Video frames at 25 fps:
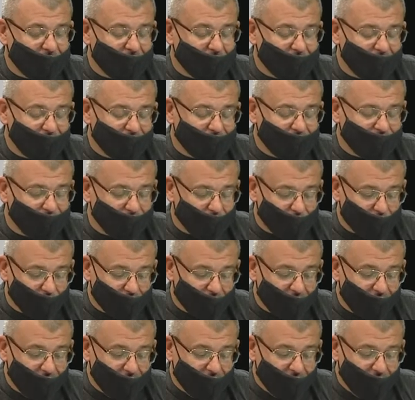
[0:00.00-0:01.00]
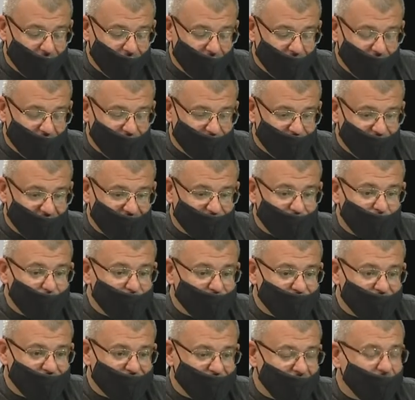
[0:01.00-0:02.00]
вот, в первую
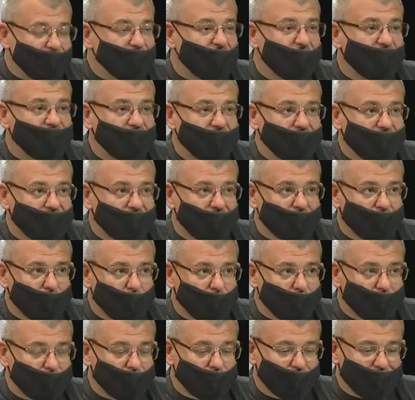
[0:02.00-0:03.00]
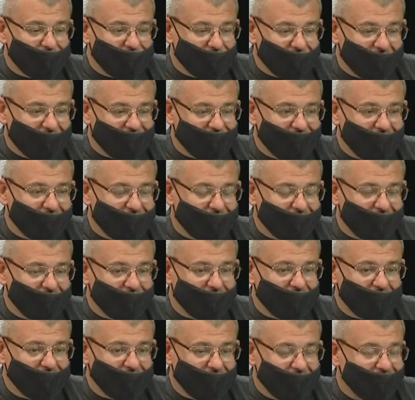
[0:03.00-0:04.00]
очередь направлена на то, что
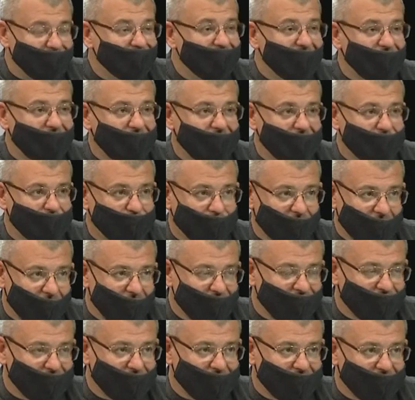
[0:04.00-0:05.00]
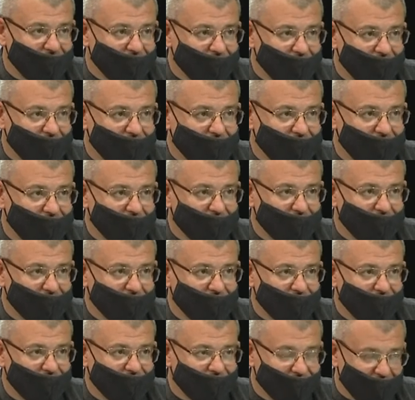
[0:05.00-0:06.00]
человек имеет право
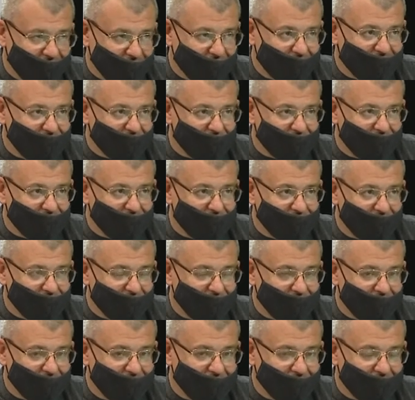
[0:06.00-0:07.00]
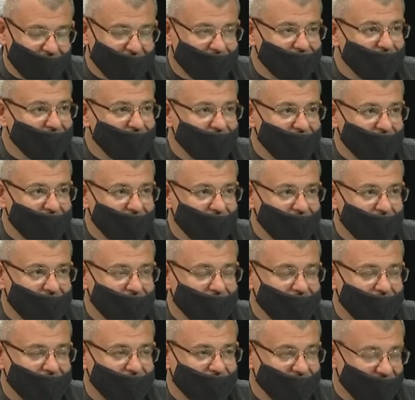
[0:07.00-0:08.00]
верить, и это
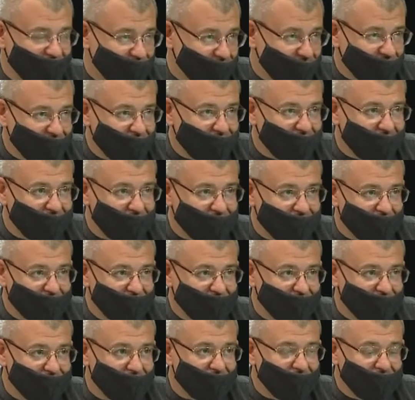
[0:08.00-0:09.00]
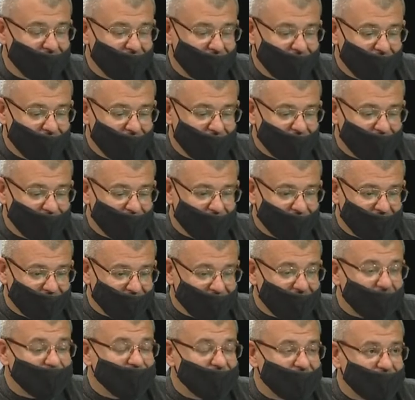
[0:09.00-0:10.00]
не возбраняется. Мы
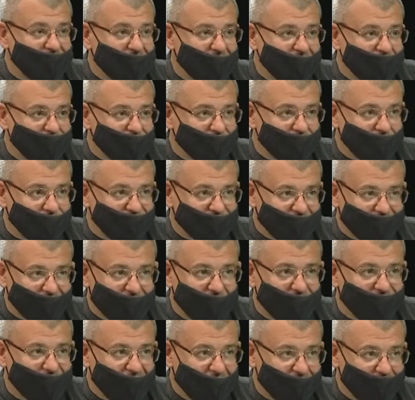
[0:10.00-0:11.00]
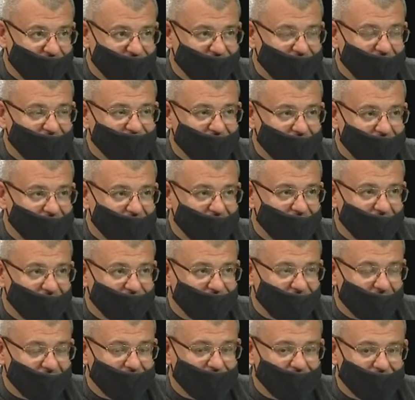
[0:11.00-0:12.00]
сами знаем, что в свое время, в советское
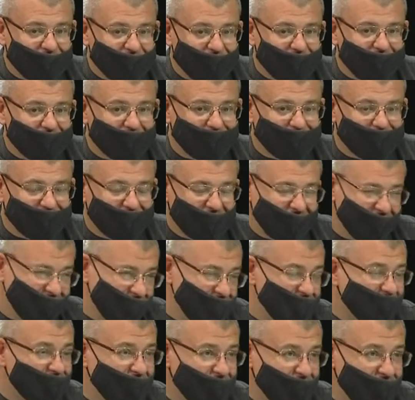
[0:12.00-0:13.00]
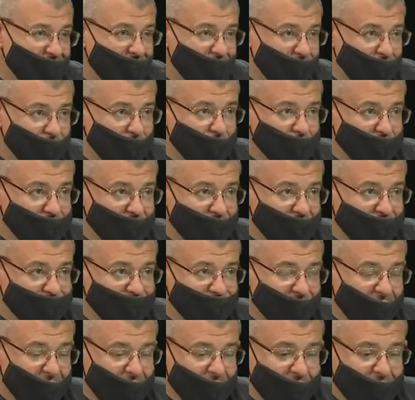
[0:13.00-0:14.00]
время, на это смотрели косы.
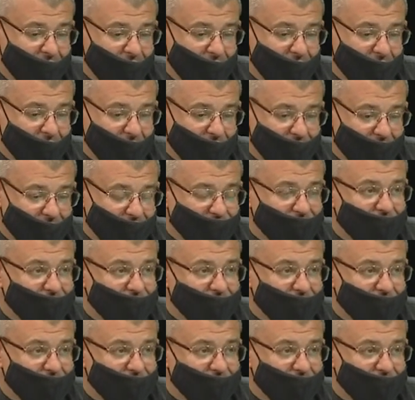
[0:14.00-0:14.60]
Наше